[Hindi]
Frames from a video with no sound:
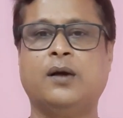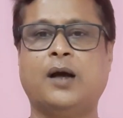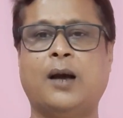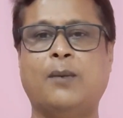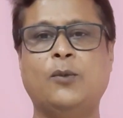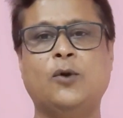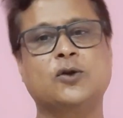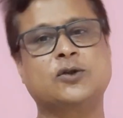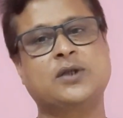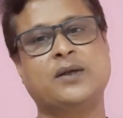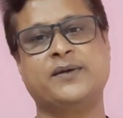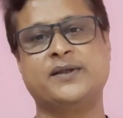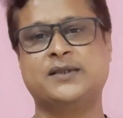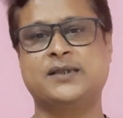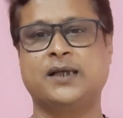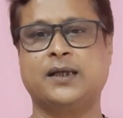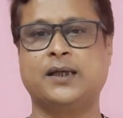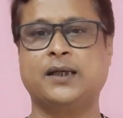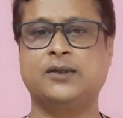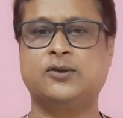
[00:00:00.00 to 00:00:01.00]
हम लोग
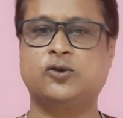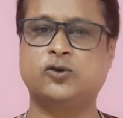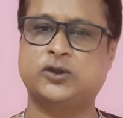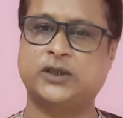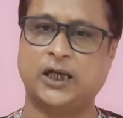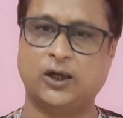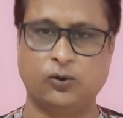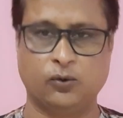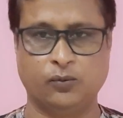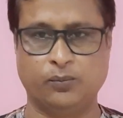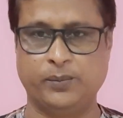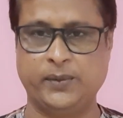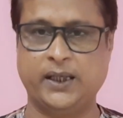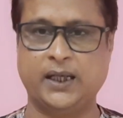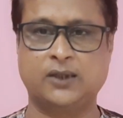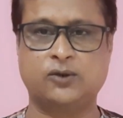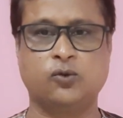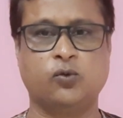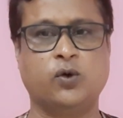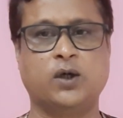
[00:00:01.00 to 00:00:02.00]
समझते हैं कि तो चलो
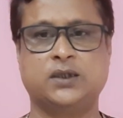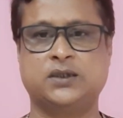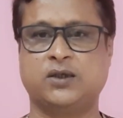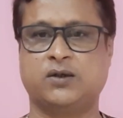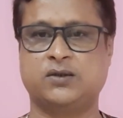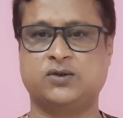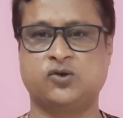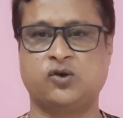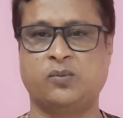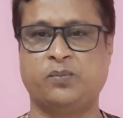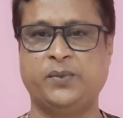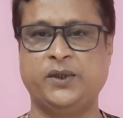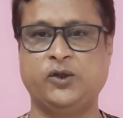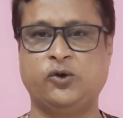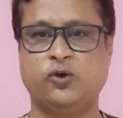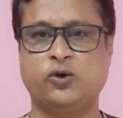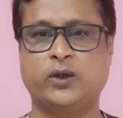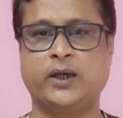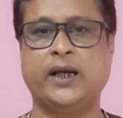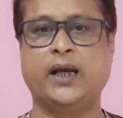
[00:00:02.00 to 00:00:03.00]
मेरा तो वॉच आवर्स कंप्लीट
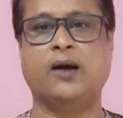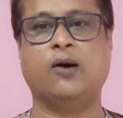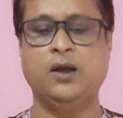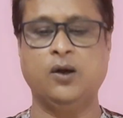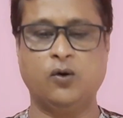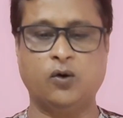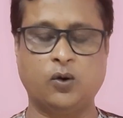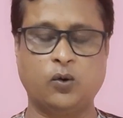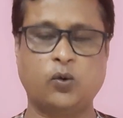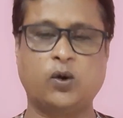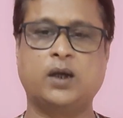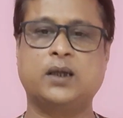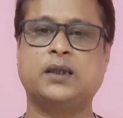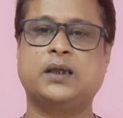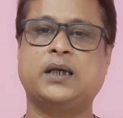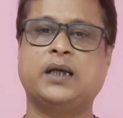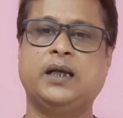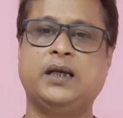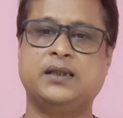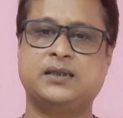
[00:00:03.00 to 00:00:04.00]
हो गया और वन
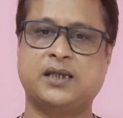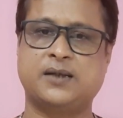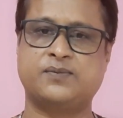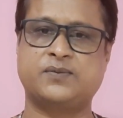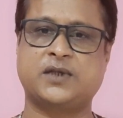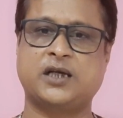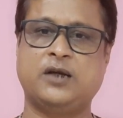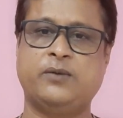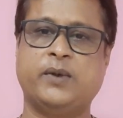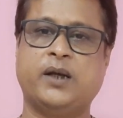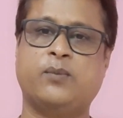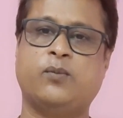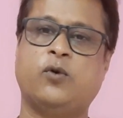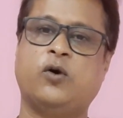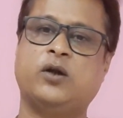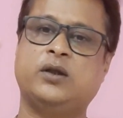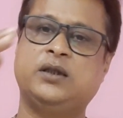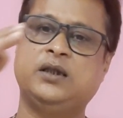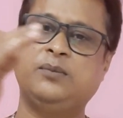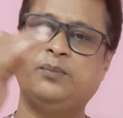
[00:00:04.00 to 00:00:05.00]
के सब्सक्राइबर
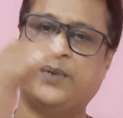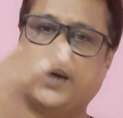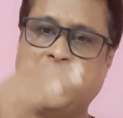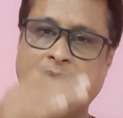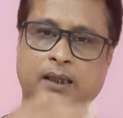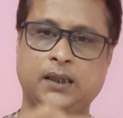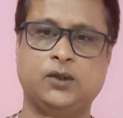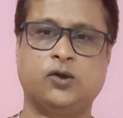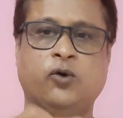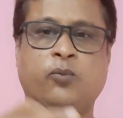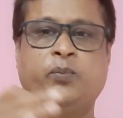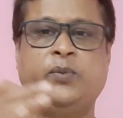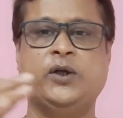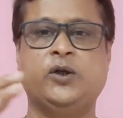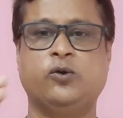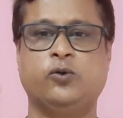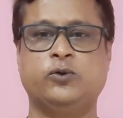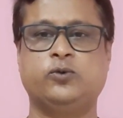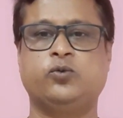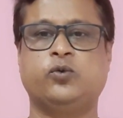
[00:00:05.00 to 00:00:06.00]
बहुत दिन पहले ही
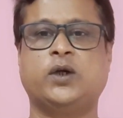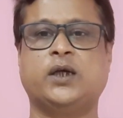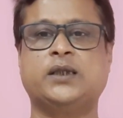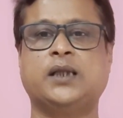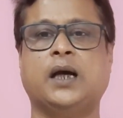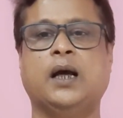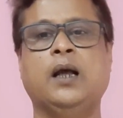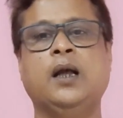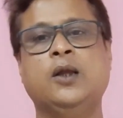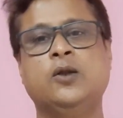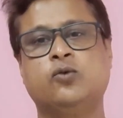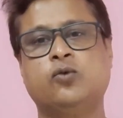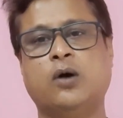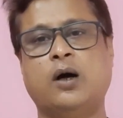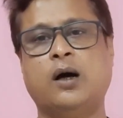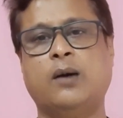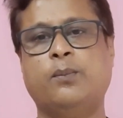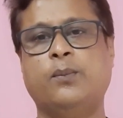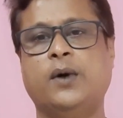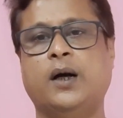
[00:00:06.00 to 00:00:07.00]
कंप्लीट हो चुका था तो
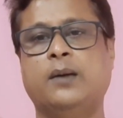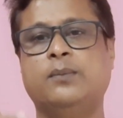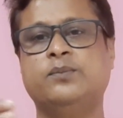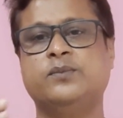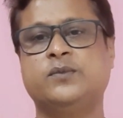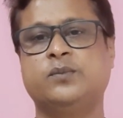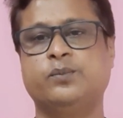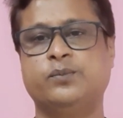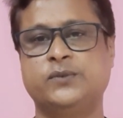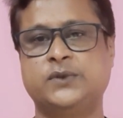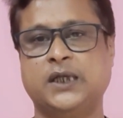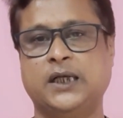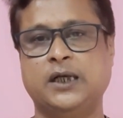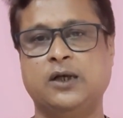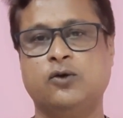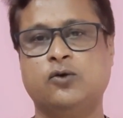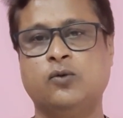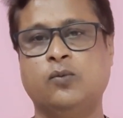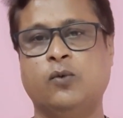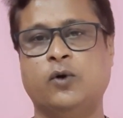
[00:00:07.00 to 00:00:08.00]
अब हम
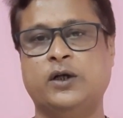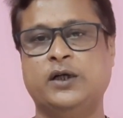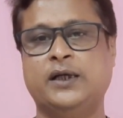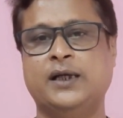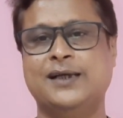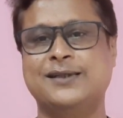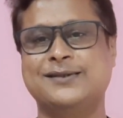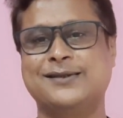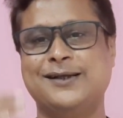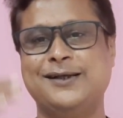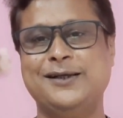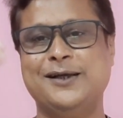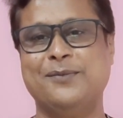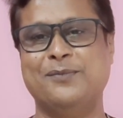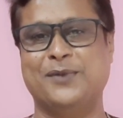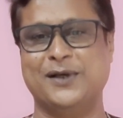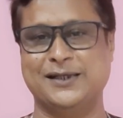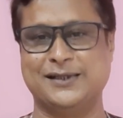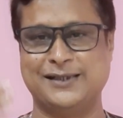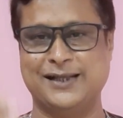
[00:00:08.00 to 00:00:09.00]
चैनल को मोनिटाइज के लिए
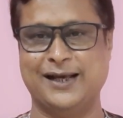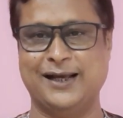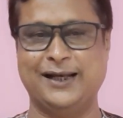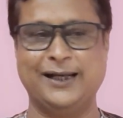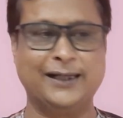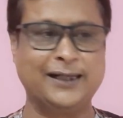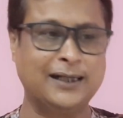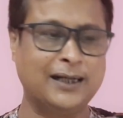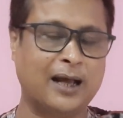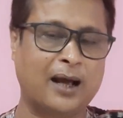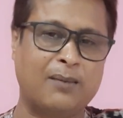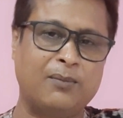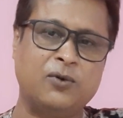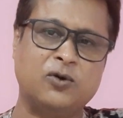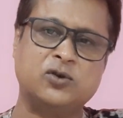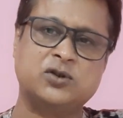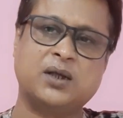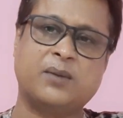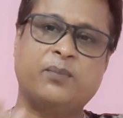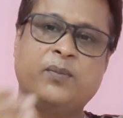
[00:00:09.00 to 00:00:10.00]
भेजते हैं लेकिन हम
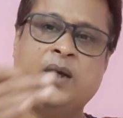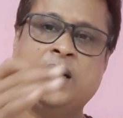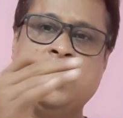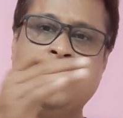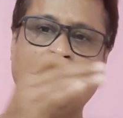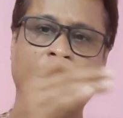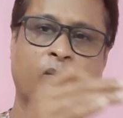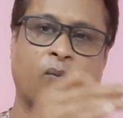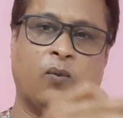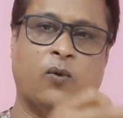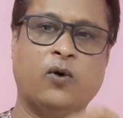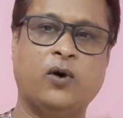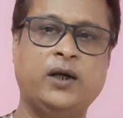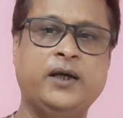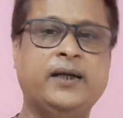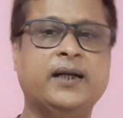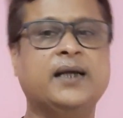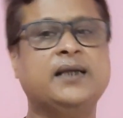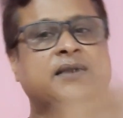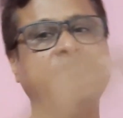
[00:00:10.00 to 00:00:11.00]
लोग जब
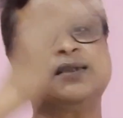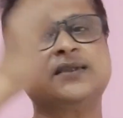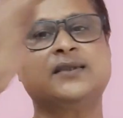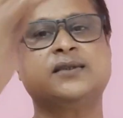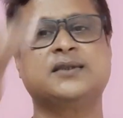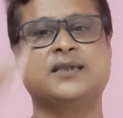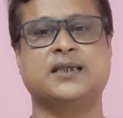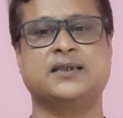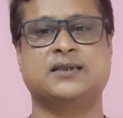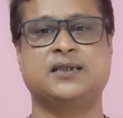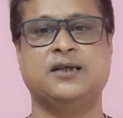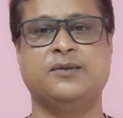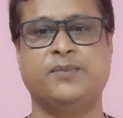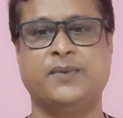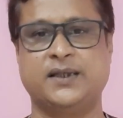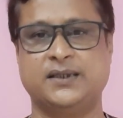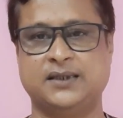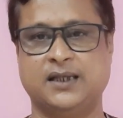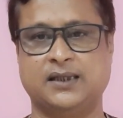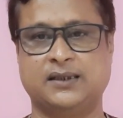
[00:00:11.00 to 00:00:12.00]
मोनिटाइजेशन सेक्शन
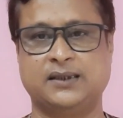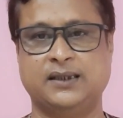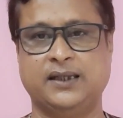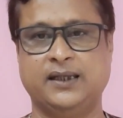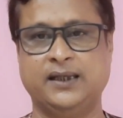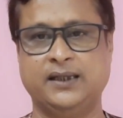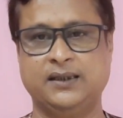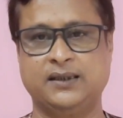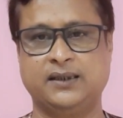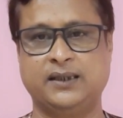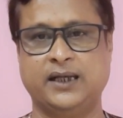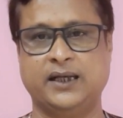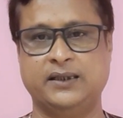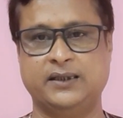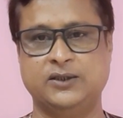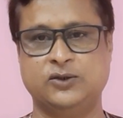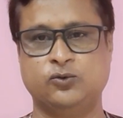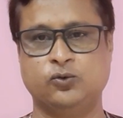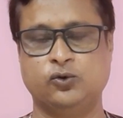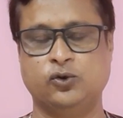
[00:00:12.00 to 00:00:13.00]
पर जाते हैं
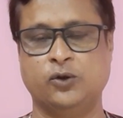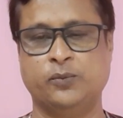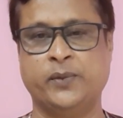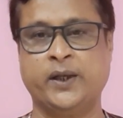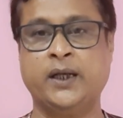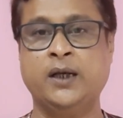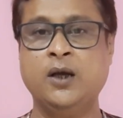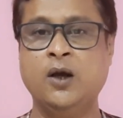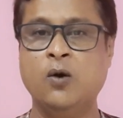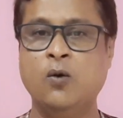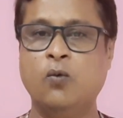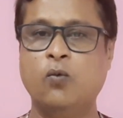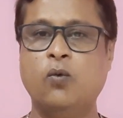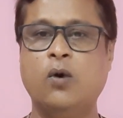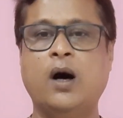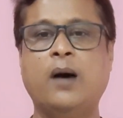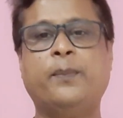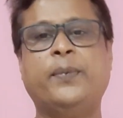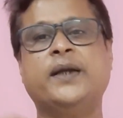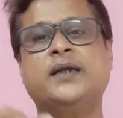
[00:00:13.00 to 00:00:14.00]
टी स्टूडियो पर
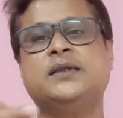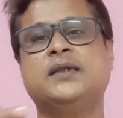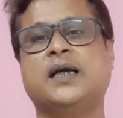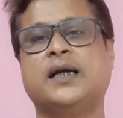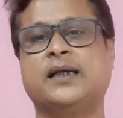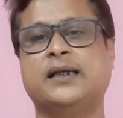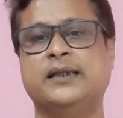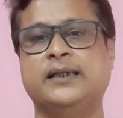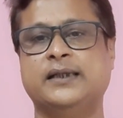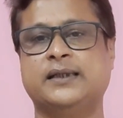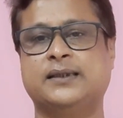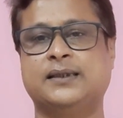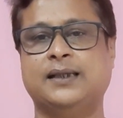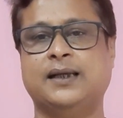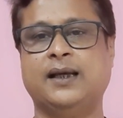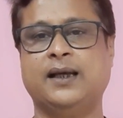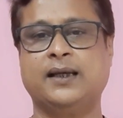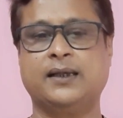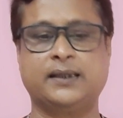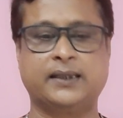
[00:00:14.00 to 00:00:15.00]
वहाँ पर जाके देखते
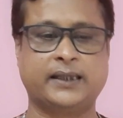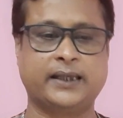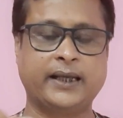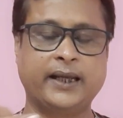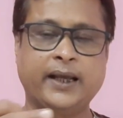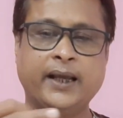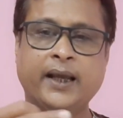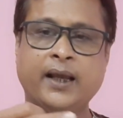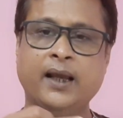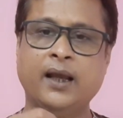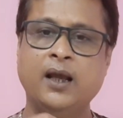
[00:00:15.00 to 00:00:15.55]
हैं कि